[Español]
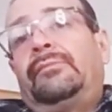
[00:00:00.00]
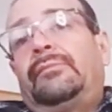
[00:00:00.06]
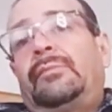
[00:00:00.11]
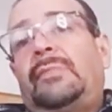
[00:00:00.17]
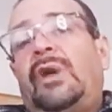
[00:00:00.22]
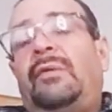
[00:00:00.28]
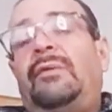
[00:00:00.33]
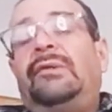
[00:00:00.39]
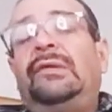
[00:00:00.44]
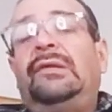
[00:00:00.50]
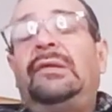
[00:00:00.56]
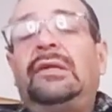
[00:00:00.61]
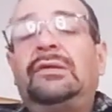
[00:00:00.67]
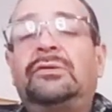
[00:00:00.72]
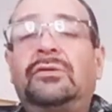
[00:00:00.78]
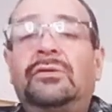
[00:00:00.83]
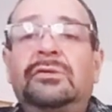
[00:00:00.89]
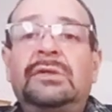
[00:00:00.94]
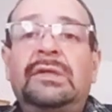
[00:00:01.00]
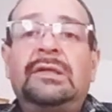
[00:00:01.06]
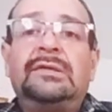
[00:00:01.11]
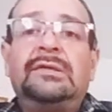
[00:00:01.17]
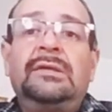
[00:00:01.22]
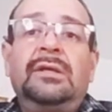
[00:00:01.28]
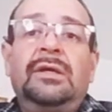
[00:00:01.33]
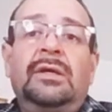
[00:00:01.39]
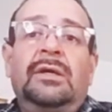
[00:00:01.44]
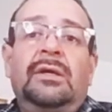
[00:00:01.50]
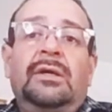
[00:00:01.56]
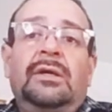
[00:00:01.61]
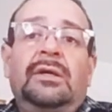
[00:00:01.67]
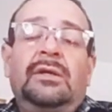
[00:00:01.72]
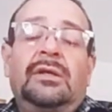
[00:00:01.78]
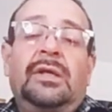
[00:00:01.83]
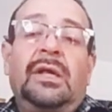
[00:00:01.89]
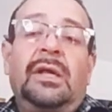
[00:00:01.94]
A veces las cosas
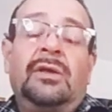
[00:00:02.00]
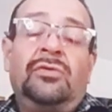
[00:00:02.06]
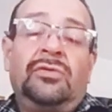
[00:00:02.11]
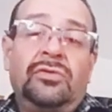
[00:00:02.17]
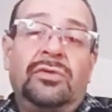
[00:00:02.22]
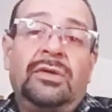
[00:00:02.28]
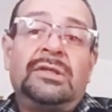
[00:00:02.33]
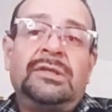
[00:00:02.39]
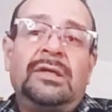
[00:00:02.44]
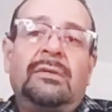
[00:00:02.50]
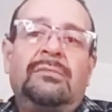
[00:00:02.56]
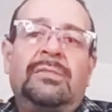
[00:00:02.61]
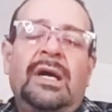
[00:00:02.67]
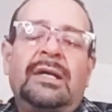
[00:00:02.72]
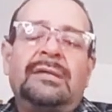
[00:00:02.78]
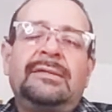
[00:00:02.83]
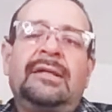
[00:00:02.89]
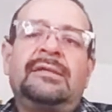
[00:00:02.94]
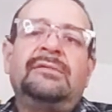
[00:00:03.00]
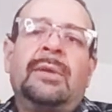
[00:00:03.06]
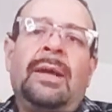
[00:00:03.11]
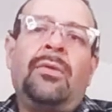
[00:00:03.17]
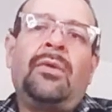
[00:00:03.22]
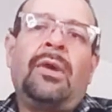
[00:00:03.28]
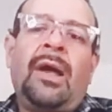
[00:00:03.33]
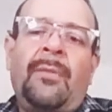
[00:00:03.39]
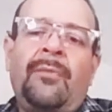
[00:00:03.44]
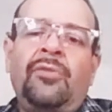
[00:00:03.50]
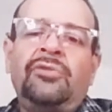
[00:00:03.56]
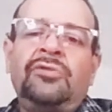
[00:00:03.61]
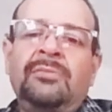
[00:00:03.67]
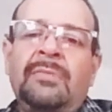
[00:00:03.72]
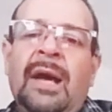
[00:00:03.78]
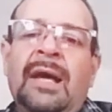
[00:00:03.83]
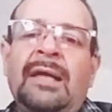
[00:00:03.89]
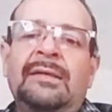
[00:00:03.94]
que nos cuestan más, las valoramos
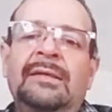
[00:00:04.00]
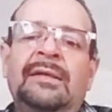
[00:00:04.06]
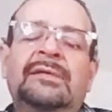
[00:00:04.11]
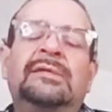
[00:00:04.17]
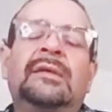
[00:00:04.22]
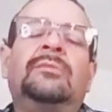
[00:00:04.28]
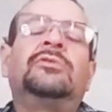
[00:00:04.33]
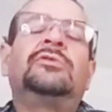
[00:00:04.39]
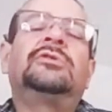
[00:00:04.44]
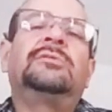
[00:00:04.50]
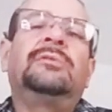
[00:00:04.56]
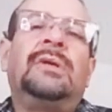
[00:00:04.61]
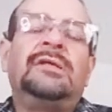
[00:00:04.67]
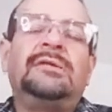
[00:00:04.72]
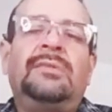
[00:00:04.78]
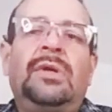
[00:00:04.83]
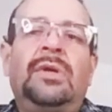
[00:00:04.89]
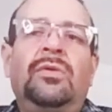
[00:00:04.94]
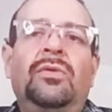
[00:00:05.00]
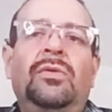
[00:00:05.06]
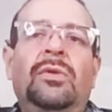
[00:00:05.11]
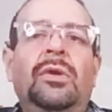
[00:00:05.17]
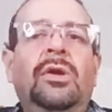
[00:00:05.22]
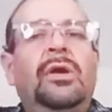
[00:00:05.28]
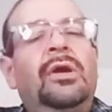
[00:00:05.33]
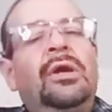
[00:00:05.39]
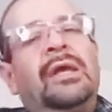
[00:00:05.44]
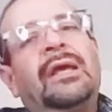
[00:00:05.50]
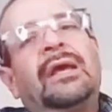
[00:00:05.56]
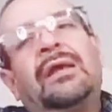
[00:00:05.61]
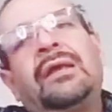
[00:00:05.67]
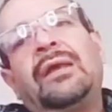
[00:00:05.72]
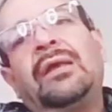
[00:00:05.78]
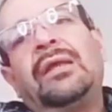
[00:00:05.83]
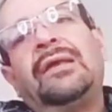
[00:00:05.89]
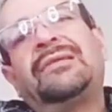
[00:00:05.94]
más, les damos más valor que
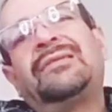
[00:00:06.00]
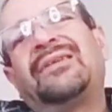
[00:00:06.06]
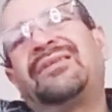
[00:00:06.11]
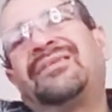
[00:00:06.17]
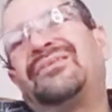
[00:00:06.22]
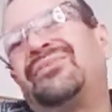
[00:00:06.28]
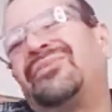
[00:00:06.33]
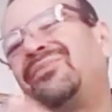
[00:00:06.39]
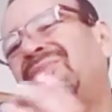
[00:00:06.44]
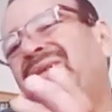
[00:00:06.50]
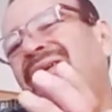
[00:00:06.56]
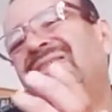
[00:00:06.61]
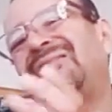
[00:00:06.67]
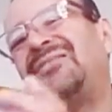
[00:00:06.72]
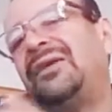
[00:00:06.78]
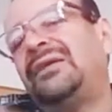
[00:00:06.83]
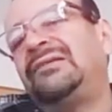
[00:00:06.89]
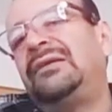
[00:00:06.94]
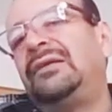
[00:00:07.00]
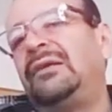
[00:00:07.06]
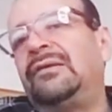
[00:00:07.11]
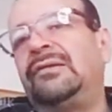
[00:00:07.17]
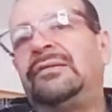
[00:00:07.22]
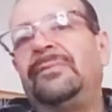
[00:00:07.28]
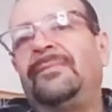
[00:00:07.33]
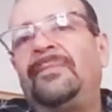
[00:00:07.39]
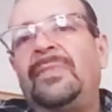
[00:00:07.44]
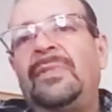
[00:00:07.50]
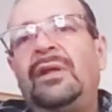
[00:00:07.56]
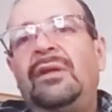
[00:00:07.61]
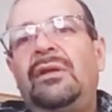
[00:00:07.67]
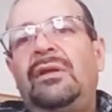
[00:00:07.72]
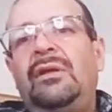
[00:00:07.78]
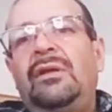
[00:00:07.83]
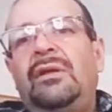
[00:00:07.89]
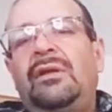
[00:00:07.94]
aquellas que son más fáciles.
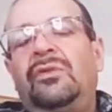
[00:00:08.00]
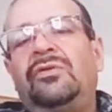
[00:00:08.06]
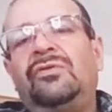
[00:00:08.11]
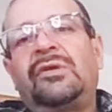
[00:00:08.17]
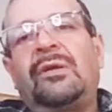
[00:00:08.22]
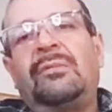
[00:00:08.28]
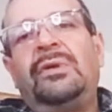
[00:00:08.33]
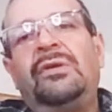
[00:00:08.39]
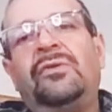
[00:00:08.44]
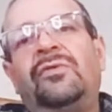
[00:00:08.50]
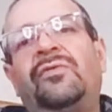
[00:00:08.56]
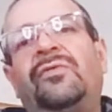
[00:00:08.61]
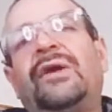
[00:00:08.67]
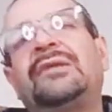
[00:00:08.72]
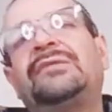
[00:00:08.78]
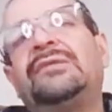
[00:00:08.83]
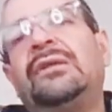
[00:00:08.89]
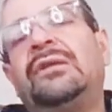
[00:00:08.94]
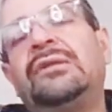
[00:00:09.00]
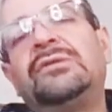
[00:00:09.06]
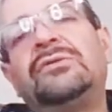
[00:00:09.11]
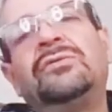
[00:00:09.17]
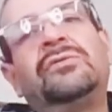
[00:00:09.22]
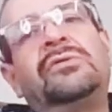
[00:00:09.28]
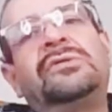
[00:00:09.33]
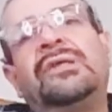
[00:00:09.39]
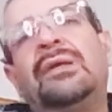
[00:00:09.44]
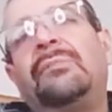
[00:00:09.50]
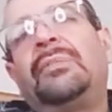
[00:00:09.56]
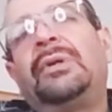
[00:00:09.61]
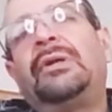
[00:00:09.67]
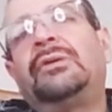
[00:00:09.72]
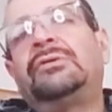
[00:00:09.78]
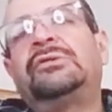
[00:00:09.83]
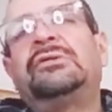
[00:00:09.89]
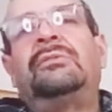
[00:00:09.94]
Los caminos fáciles siempre
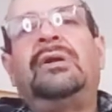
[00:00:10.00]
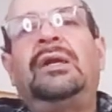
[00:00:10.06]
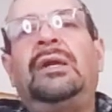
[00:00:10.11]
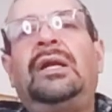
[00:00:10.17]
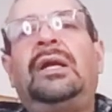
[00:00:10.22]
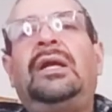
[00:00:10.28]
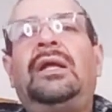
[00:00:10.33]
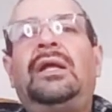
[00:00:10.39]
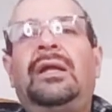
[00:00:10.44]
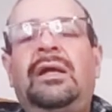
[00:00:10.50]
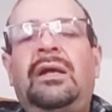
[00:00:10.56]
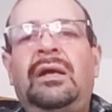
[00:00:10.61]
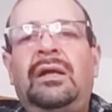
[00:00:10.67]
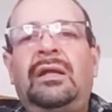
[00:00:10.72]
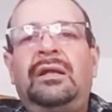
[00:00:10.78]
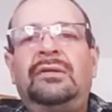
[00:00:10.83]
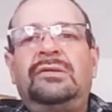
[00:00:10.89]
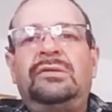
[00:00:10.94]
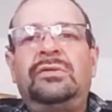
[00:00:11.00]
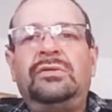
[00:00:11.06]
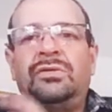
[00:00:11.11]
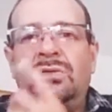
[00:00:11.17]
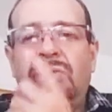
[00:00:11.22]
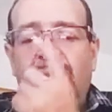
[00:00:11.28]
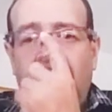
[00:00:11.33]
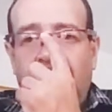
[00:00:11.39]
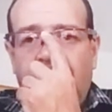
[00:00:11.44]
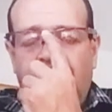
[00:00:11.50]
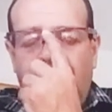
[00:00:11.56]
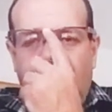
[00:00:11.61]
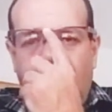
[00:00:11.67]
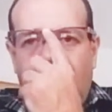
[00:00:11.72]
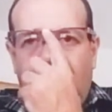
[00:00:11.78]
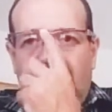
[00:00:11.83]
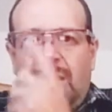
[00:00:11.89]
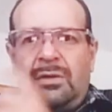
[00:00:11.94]
nos llevarán a, destrucción,
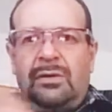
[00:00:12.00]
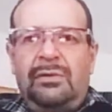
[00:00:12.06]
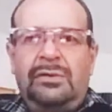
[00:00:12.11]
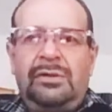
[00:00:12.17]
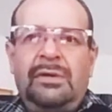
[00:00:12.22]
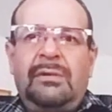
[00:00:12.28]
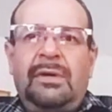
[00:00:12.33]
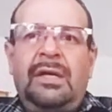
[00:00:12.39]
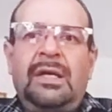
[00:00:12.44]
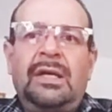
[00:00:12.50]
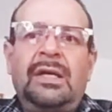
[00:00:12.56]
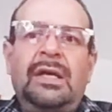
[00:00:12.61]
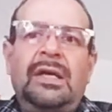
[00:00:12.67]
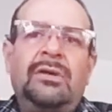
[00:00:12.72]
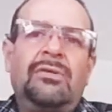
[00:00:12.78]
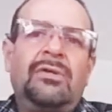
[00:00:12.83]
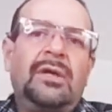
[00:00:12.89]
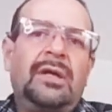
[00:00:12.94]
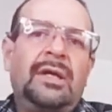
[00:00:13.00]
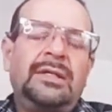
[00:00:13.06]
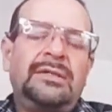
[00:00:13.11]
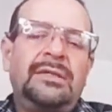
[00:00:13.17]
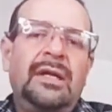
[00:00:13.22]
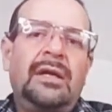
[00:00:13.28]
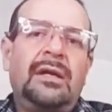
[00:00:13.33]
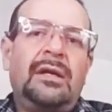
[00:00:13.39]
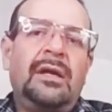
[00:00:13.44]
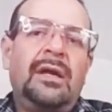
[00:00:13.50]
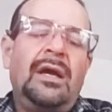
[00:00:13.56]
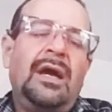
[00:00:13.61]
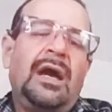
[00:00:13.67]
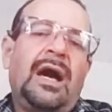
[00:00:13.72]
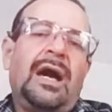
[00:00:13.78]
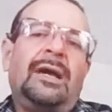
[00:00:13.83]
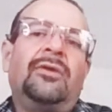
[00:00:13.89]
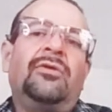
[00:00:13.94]
nos llevarán a no crecer,
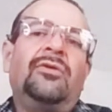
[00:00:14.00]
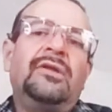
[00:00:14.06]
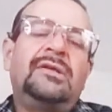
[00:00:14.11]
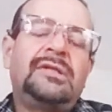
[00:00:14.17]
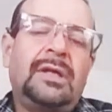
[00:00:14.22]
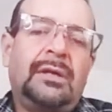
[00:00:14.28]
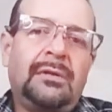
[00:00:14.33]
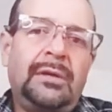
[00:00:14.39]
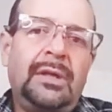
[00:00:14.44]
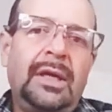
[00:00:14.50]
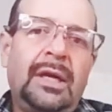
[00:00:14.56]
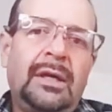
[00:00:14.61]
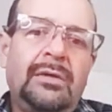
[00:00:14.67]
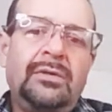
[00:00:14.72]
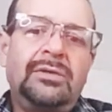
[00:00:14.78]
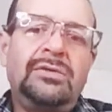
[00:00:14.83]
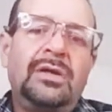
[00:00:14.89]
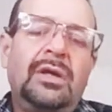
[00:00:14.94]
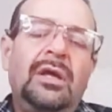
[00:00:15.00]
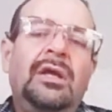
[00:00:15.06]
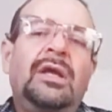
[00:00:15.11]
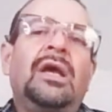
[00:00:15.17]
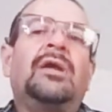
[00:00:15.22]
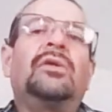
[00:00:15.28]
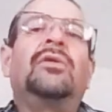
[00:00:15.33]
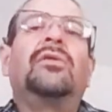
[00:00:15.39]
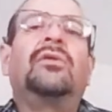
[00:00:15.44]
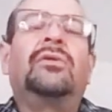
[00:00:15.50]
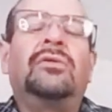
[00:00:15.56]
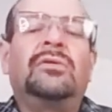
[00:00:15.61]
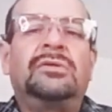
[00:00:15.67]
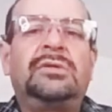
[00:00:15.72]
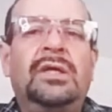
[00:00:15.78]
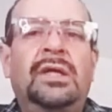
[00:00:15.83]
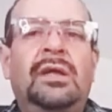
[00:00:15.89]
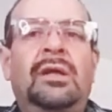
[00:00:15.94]
a no desarrollarnos y a no
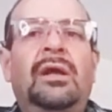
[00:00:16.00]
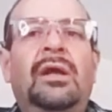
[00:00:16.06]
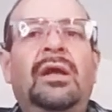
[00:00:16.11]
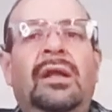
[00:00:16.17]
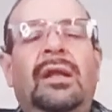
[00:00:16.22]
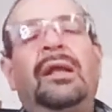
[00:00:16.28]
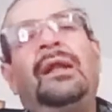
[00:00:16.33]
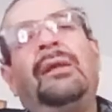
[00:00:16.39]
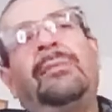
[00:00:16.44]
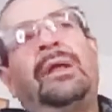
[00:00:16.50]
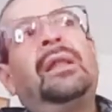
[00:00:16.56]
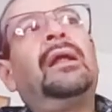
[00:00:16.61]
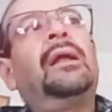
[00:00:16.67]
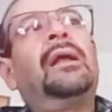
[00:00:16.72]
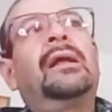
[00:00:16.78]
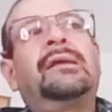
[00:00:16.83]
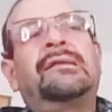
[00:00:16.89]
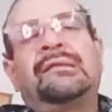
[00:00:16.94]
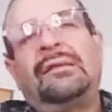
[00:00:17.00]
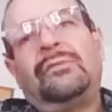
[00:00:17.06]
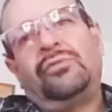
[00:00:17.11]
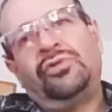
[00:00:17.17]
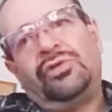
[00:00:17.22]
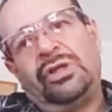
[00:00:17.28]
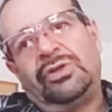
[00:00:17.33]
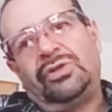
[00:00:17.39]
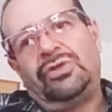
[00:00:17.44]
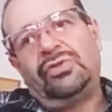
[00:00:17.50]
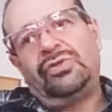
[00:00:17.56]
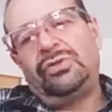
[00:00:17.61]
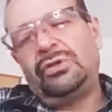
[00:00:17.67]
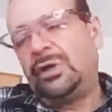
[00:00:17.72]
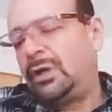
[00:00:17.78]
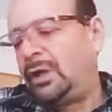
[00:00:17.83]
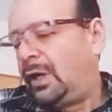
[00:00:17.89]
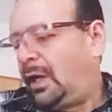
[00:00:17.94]
conocer la manera en que estamos hechos.
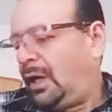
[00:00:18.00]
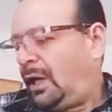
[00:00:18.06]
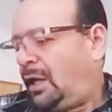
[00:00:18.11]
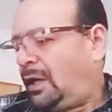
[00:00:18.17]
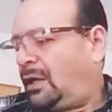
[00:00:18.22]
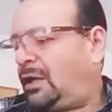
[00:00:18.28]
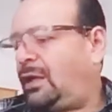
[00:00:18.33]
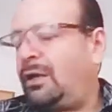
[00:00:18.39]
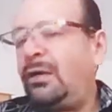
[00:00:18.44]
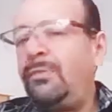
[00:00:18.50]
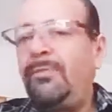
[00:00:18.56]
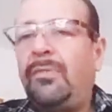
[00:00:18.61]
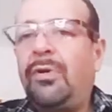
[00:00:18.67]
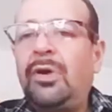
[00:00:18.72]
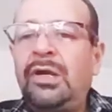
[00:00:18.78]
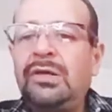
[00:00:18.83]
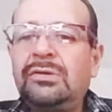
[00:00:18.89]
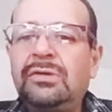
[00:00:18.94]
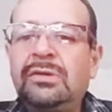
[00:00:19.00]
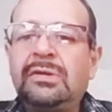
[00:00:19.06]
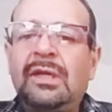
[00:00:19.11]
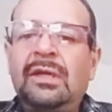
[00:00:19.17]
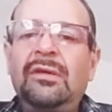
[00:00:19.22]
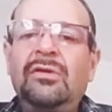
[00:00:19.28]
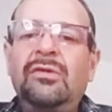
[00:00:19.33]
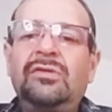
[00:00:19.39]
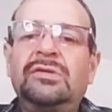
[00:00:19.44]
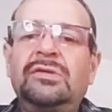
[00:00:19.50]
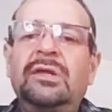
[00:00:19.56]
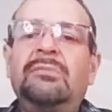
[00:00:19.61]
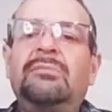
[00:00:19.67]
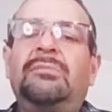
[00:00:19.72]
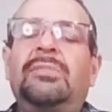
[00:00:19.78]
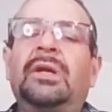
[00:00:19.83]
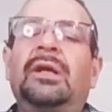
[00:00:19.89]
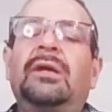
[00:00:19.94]
Y por eso es que Dios
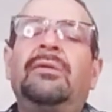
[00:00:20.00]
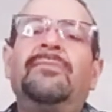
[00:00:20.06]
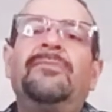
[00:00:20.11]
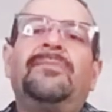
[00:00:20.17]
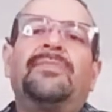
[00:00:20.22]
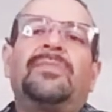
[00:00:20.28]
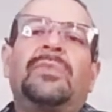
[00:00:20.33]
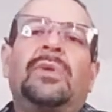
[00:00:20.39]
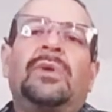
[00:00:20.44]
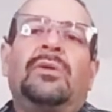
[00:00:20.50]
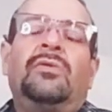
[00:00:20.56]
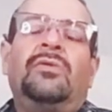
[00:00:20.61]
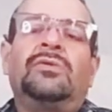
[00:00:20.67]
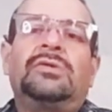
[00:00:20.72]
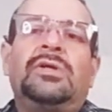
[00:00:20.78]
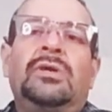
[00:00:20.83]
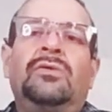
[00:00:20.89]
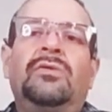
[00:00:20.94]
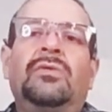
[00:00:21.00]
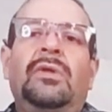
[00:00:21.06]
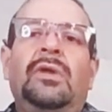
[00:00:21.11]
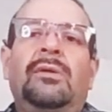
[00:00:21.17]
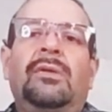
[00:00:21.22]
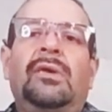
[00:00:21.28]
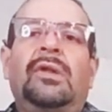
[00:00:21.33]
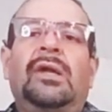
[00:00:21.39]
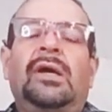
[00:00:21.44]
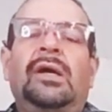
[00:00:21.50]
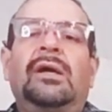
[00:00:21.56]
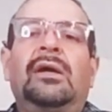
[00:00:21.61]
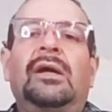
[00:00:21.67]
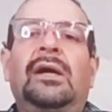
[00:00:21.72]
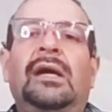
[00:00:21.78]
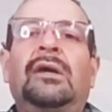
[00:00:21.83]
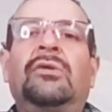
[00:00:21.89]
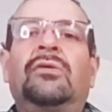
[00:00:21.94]
siempre nos ayuda, ¿verdad?
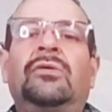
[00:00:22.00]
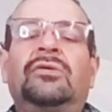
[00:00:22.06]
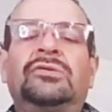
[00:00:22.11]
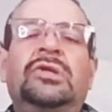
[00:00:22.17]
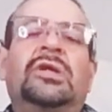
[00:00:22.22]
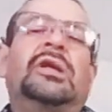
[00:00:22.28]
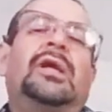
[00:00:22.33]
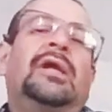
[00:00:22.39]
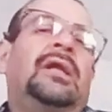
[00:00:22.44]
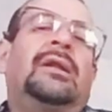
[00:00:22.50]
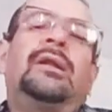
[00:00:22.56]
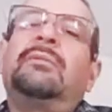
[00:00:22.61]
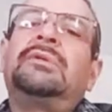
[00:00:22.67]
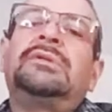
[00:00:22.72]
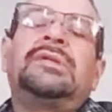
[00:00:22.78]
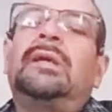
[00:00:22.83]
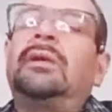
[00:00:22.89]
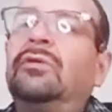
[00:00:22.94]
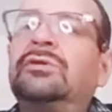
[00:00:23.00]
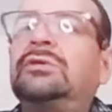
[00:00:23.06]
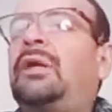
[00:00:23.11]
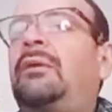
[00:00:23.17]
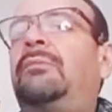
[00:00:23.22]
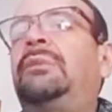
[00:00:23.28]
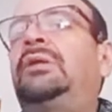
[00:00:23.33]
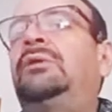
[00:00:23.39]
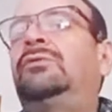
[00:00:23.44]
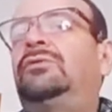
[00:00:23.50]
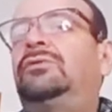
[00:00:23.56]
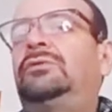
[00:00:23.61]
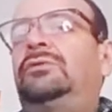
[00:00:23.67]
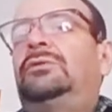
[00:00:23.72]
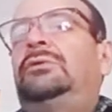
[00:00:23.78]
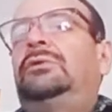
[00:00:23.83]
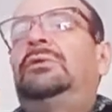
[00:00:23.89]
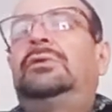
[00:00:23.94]
a conocer que nada más hay dos caminos,
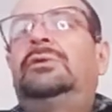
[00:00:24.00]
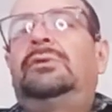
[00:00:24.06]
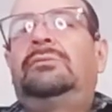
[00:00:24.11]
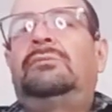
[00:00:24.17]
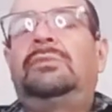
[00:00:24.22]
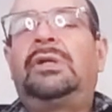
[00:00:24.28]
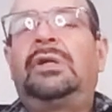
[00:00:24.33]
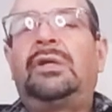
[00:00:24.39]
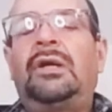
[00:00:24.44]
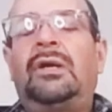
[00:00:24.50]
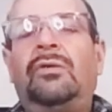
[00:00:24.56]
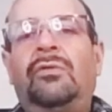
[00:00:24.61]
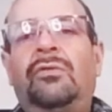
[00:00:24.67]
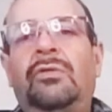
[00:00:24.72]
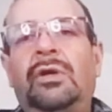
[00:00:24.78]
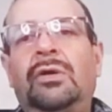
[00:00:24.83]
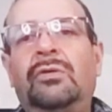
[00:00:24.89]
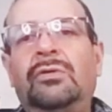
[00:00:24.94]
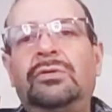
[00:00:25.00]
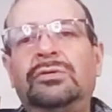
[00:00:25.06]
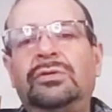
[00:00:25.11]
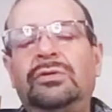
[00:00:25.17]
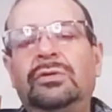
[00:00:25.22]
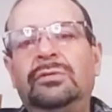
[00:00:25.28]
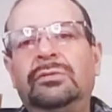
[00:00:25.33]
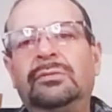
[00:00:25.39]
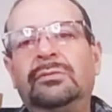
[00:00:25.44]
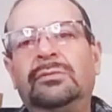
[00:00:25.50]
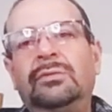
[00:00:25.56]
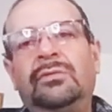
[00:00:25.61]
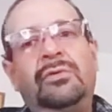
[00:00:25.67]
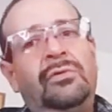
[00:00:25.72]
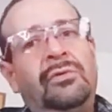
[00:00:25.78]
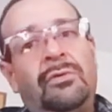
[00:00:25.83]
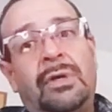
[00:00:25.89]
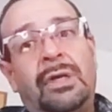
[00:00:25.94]
¿verdad? Uno angosto y
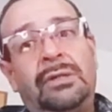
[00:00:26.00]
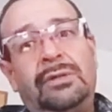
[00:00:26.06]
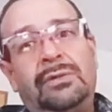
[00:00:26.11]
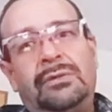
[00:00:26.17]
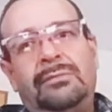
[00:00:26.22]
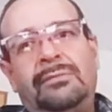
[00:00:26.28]
uno ancho.